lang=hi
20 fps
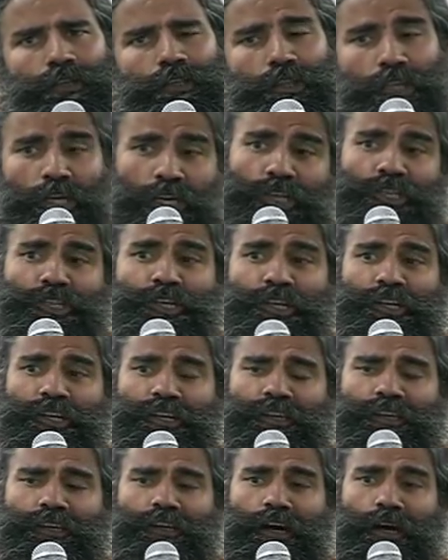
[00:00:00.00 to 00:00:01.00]
देश ने
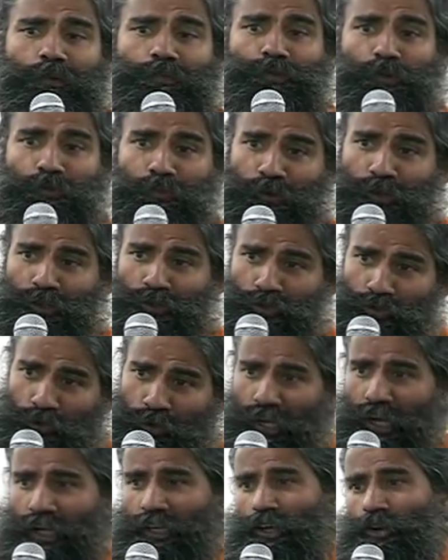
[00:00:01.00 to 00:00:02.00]
अब तो पूरी
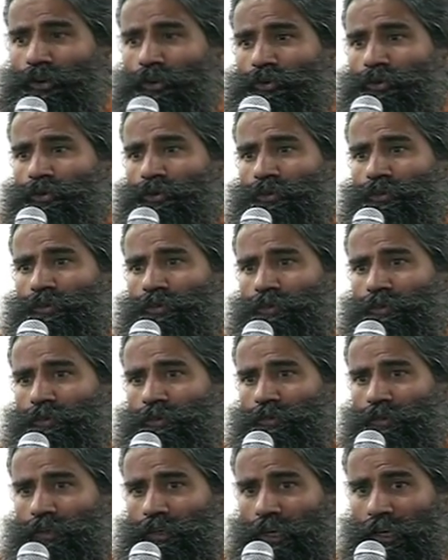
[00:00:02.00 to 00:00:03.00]
दुनिया के लोगों
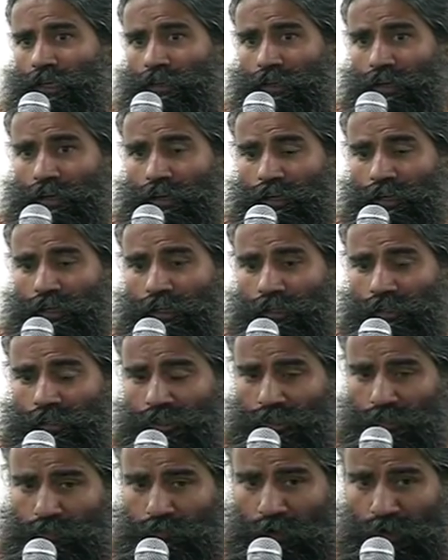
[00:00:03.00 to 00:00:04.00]
के अंदर एक
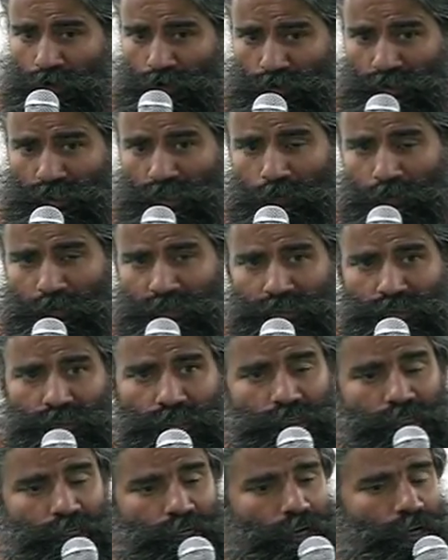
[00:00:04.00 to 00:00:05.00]
भरोसा
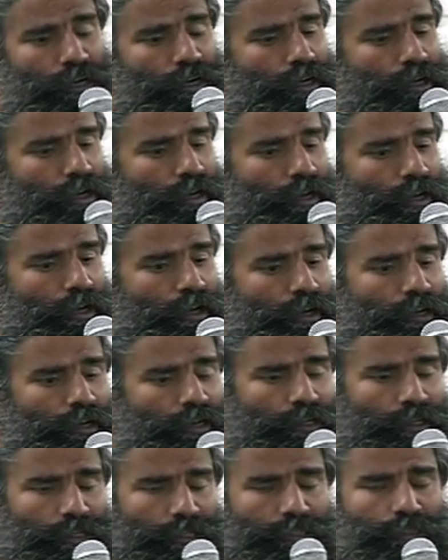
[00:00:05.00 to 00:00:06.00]
पतंजलि का
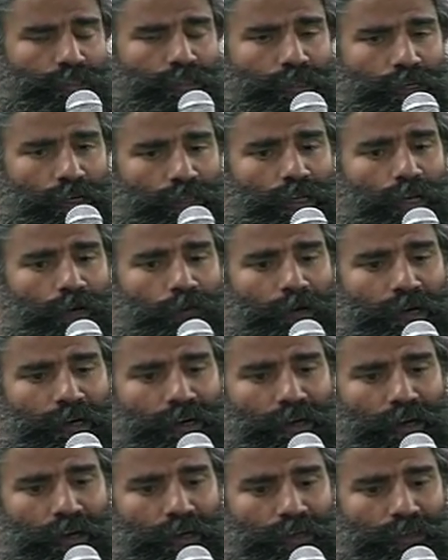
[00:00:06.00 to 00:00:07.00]
इस कदर बढ़
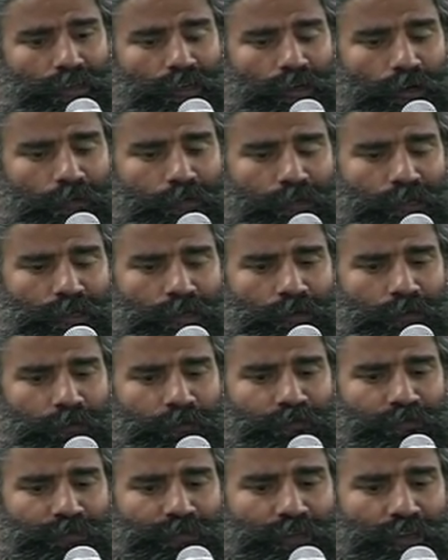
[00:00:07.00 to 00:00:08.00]
रहा है कि अभी
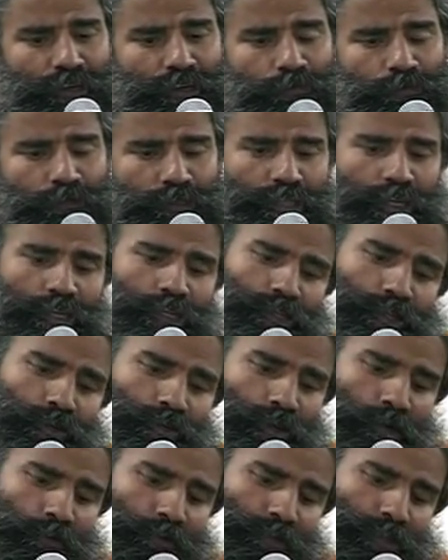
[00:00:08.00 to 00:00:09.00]
पिछले
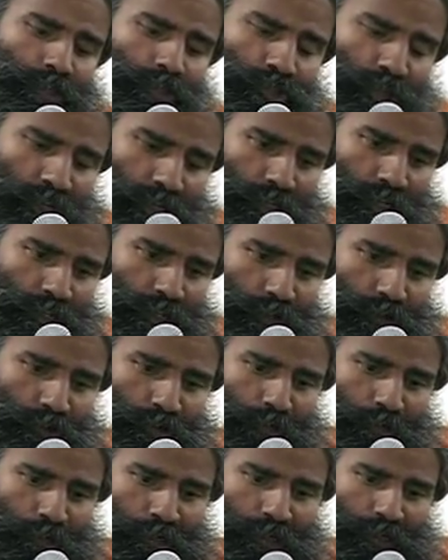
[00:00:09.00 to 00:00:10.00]
दिनों हमसे चाइना के
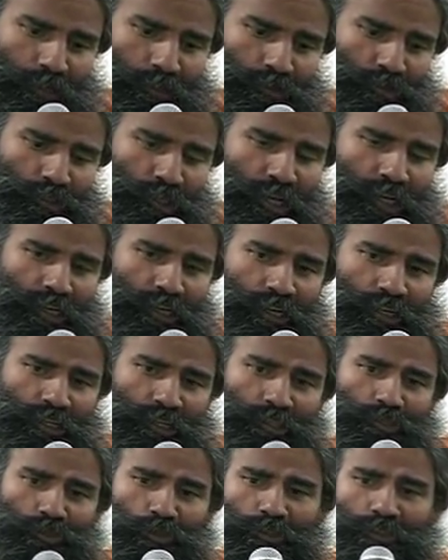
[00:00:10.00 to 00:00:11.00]
लोग मिले चाइना
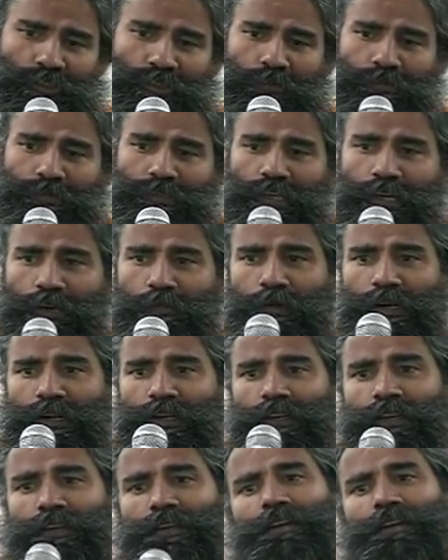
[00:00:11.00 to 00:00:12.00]
की जो सबसे बड़ी